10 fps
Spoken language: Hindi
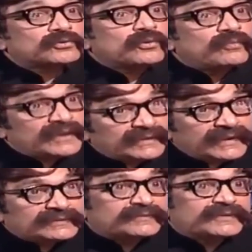खुद को
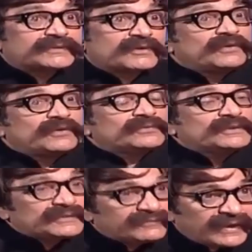बल्दिया समझता हूँ मैं
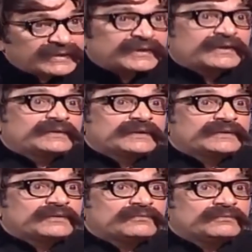उनकी सफाई करना
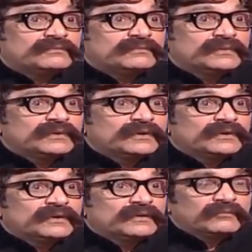चाहता हूँ
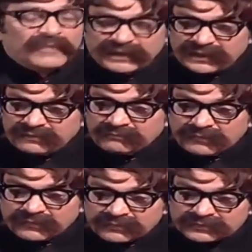मैंने
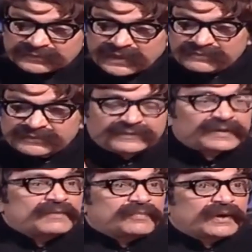इस्लामी
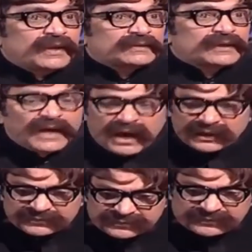सज़ाएं पढ़ रहा था
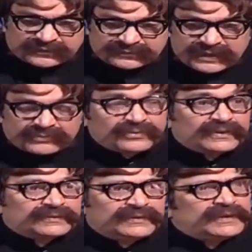अस्सी सज़ाएं तो
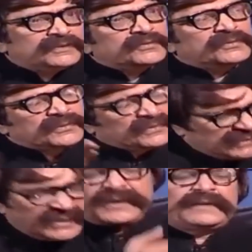ऐसी हैं जो उनको
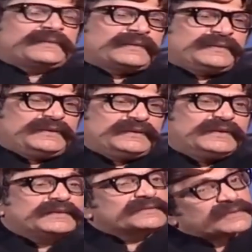दी जा सकती हैं
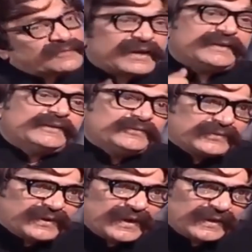लेकिन सवाल ये
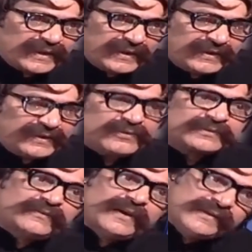उठ रहा है और
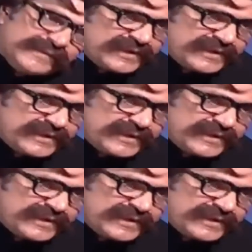सवाल